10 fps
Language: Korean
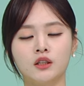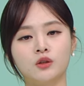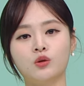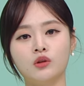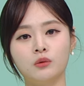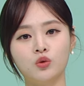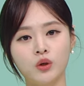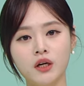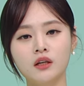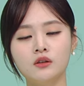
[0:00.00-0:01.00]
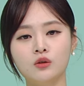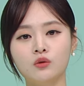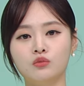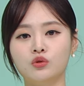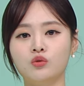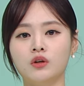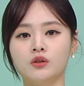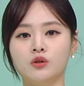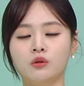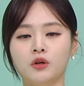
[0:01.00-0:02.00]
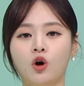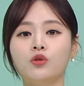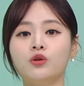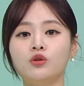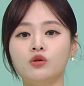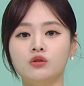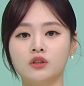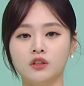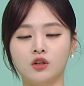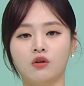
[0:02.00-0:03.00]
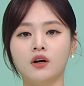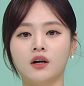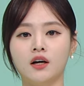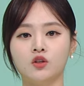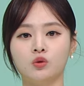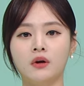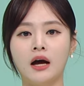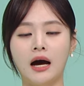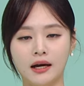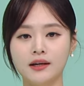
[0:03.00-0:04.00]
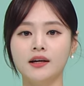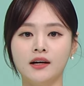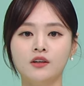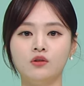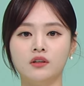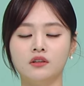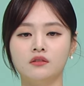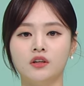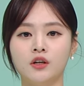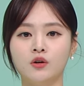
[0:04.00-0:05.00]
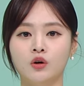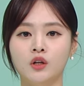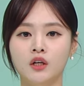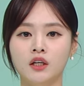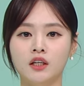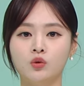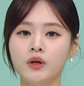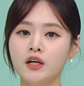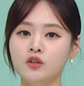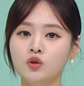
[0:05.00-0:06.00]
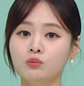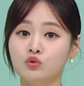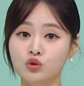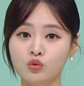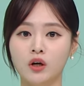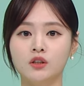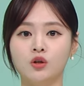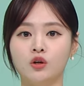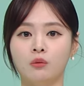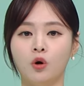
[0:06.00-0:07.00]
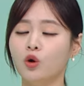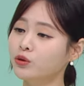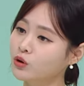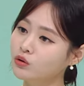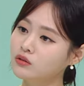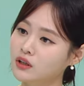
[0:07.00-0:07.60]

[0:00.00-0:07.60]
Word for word: 자 그렇다면 퇴행성 무릎 관절염이 어떤 건지를 정확하게 좀 알아야 할 것 같은데요. 이 퇴행성 무릎 관절염 어떤